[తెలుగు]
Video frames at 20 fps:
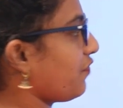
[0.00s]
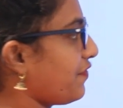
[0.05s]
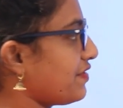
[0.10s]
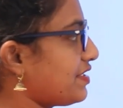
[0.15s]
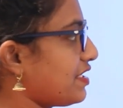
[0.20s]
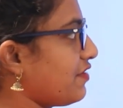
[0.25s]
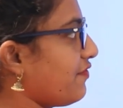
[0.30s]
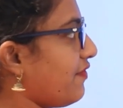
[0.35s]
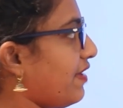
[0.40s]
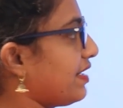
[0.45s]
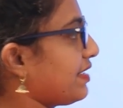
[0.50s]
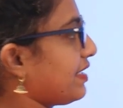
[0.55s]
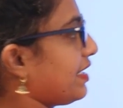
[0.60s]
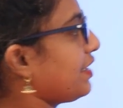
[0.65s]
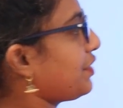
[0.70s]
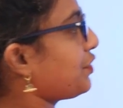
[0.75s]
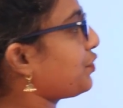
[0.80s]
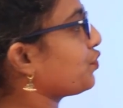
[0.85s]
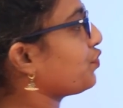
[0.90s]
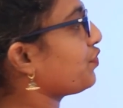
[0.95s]
ఆఫీసర్ వన్కి
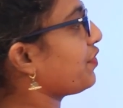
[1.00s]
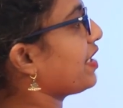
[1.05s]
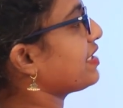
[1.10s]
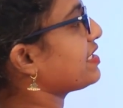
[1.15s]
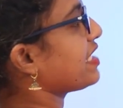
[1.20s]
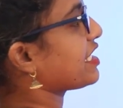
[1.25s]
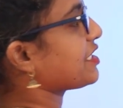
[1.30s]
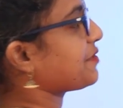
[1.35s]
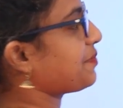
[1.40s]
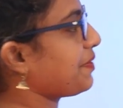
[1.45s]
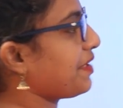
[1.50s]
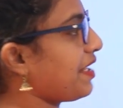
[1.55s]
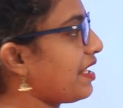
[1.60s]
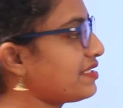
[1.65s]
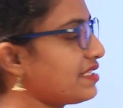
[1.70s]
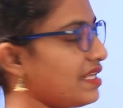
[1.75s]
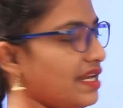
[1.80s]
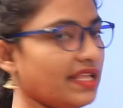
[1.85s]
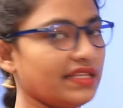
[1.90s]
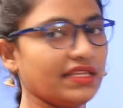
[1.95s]
టూ ఇయర్స్
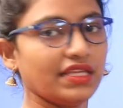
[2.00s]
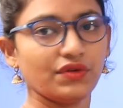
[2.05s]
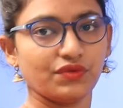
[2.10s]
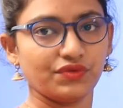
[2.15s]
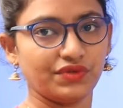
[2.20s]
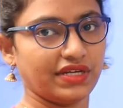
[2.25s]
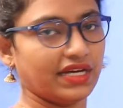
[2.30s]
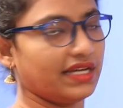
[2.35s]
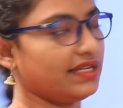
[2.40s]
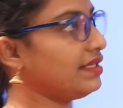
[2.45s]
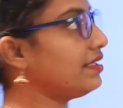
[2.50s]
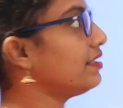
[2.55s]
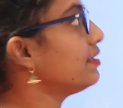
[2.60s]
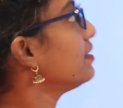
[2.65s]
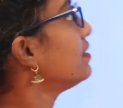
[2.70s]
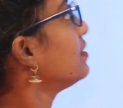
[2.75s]
ఎక్స్పీరియన్స్ అనేది ఉండాలి